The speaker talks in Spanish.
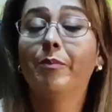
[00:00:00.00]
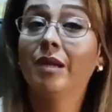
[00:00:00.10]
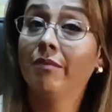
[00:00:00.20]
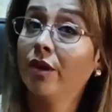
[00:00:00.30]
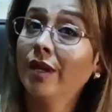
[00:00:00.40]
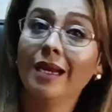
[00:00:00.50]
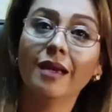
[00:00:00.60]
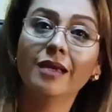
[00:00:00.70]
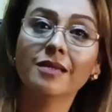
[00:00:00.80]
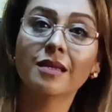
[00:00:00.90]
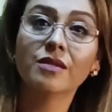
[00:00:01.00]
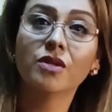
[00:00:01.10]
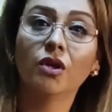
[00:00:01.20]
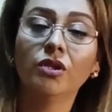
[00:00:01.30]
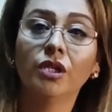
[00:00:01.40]
primero en la
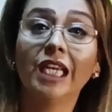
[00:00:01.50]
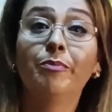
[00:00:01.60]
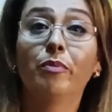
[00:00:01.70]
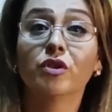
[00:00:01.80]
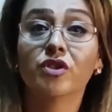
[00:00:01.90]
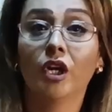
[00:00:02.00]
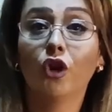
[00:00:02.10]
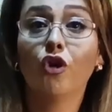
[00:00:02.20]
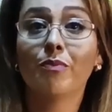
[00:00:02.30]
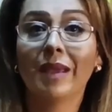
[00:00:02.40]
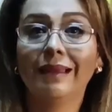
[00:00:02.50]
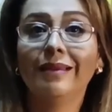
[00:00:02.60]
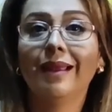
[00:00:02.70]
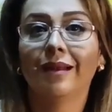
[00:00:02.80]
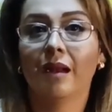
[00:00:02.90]
gestación y
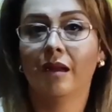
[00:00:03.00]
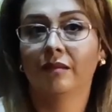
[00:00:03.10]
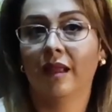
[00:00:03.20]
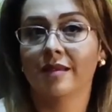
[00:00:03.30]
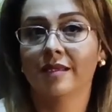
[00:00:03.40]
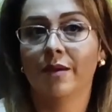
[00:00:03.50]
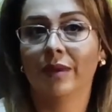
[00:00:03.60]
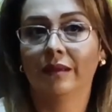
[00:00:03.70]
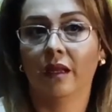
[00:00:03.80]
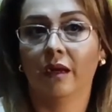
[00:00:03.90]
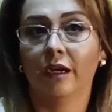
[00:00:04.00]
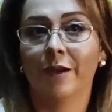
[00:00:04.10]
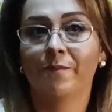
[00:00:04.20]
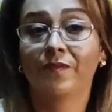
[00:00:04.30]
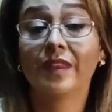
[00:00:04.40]
posteriormente en la lactancia
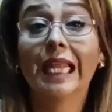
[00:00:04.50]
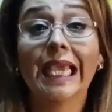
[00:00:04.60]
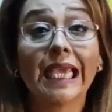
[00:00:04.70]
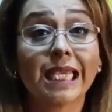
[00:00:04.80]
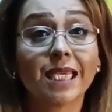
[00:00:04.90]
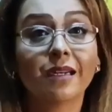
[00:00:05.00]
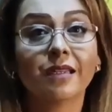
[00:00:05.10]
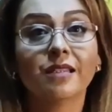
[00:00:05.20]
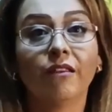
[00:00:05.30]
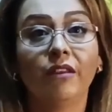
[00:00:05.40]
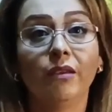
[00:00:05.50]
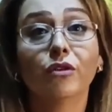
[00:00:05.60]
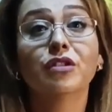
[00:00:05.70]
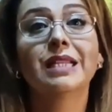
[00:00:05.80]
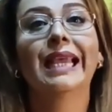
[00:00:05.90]
materna. De ella
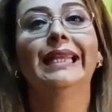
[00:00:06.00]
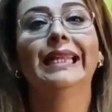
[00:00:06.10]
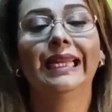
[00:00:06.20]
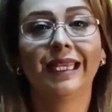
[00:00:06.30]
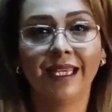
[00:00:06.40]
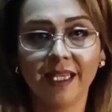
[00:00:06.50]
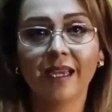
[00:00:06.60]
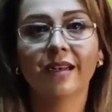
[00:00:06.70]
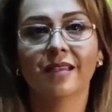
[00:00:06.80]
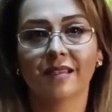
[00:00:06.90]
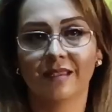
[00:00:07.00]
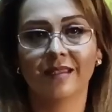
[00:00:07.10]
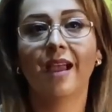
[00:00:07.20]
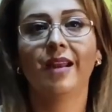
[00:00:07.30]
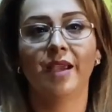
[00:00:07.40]
recibimos la energía
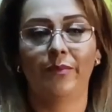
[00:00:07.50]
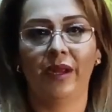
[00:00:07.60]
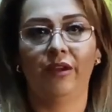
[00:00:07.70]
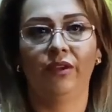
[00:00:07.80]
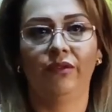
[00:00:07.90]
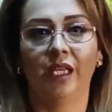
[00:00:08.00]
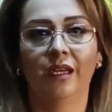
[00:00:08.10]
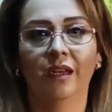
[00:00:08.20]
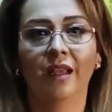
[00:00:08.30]
necesaria para vivir.